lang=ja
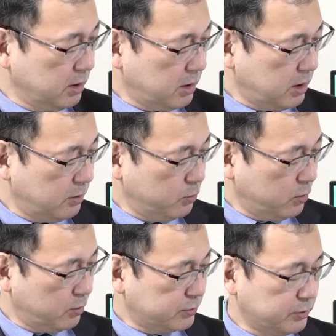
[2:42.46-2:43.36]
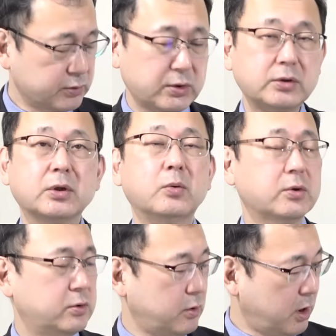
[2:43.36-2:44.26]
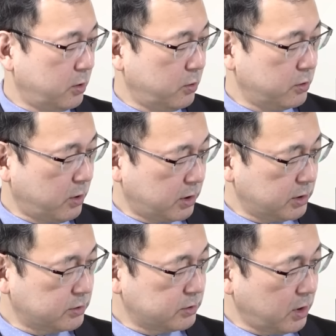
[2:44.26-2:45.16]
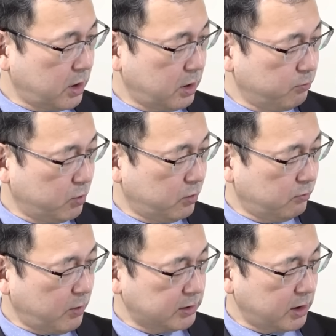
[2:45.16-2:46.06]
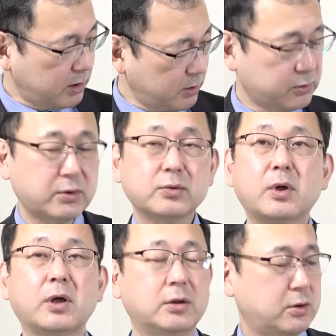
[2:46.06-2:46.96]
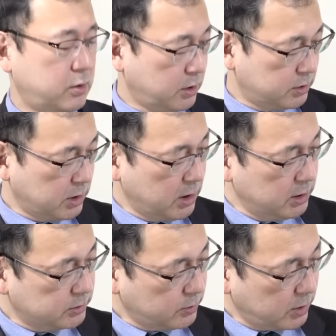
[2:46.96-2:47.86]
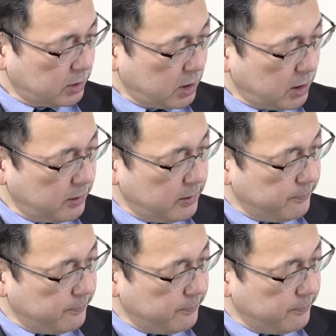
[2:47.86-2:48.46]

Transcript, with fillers: えー、もう全然大きくは多いわけですね。もうまたかよっていうぐらいやってるわけです。それから、